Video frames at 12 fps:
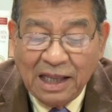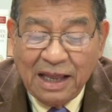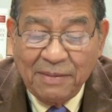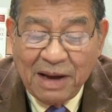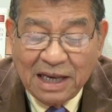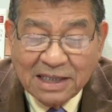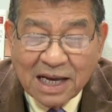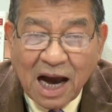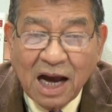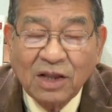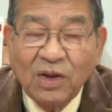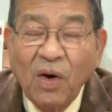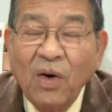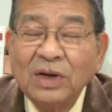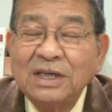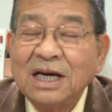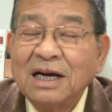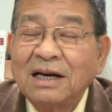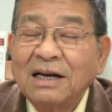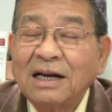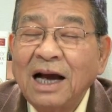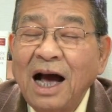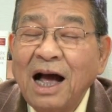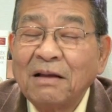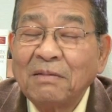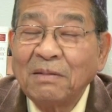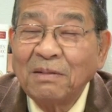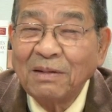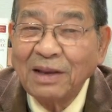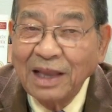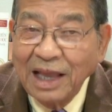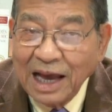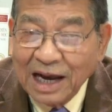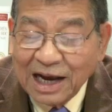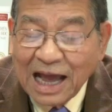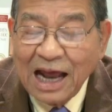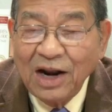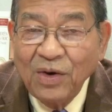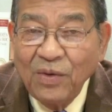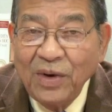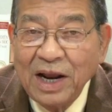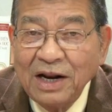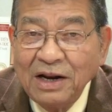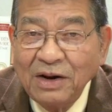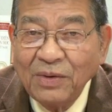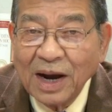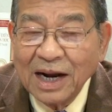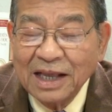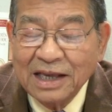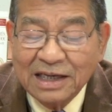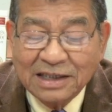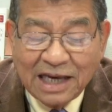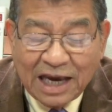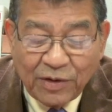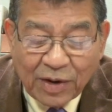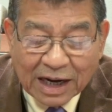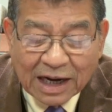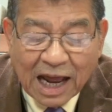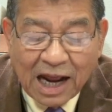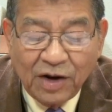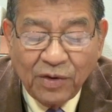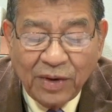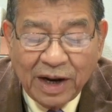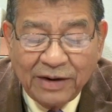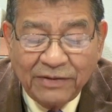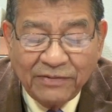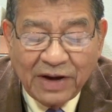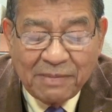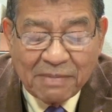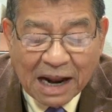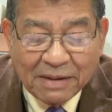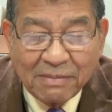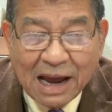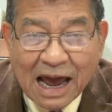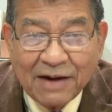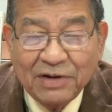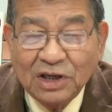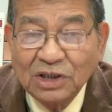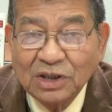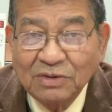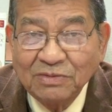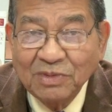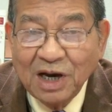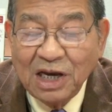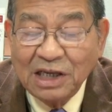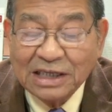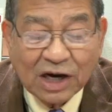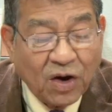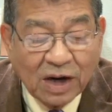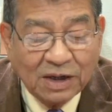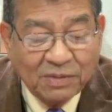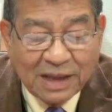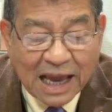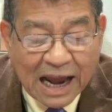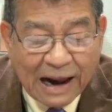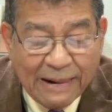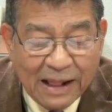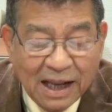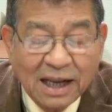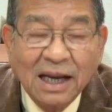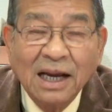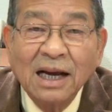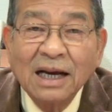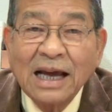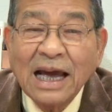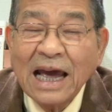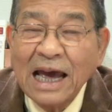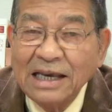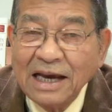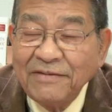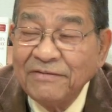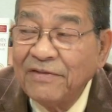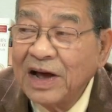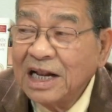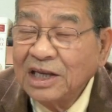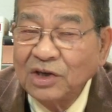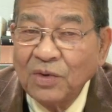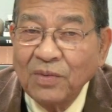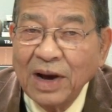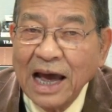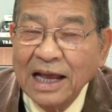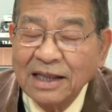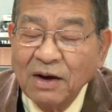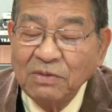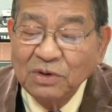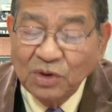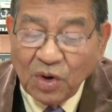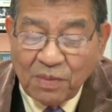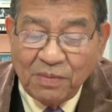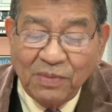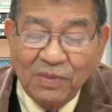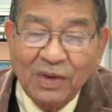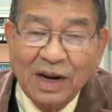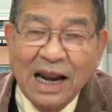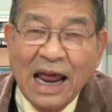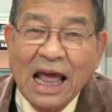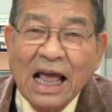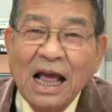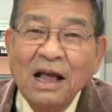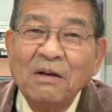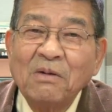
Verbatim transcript: Thì bây giờ tổ chức uh, tiệc Halloween hoặc là những sinh hoạt Halloween với bạn bè với với trẻ con trong nhà. Cách hay nhất vẫn dùng hệ thống Zoom để